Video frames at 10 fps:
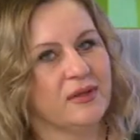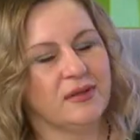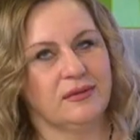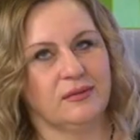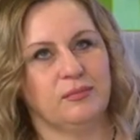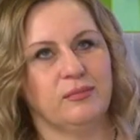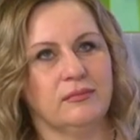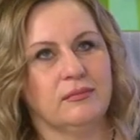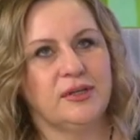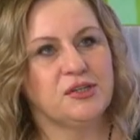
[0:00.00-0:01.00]
э, э,
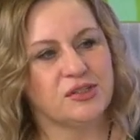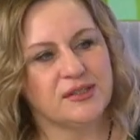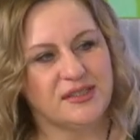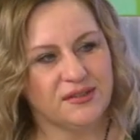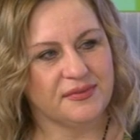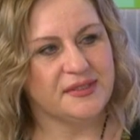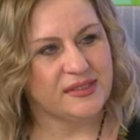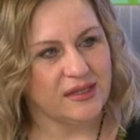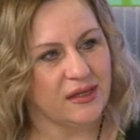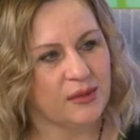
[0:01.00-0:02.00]
ближе к
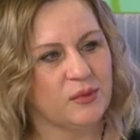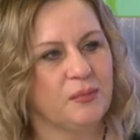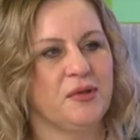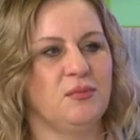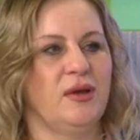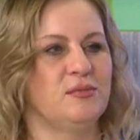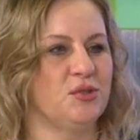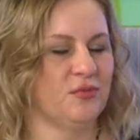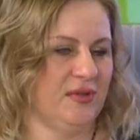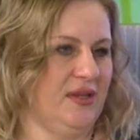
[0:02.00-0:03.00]
девяти и мы понимаем,
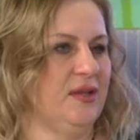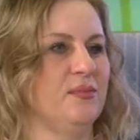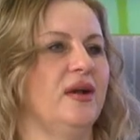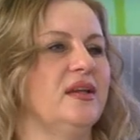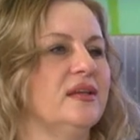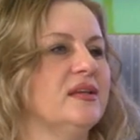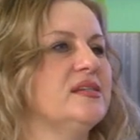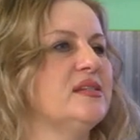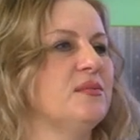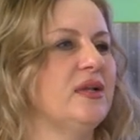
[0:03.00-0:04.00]
что вот этот
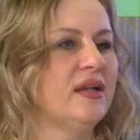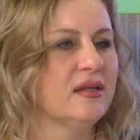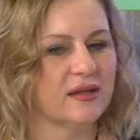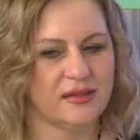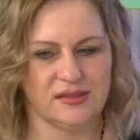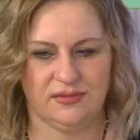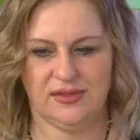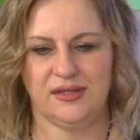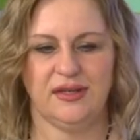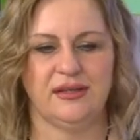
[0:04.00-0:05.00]
маленький семилетка и
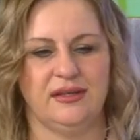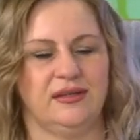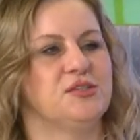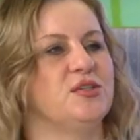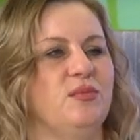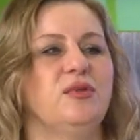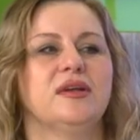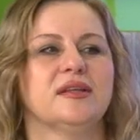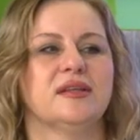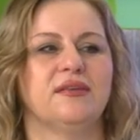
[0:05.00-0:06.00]
девятилетний наш
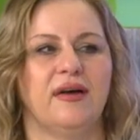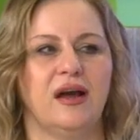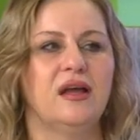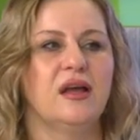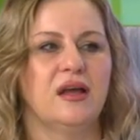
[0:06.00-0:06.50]
ребенок – это два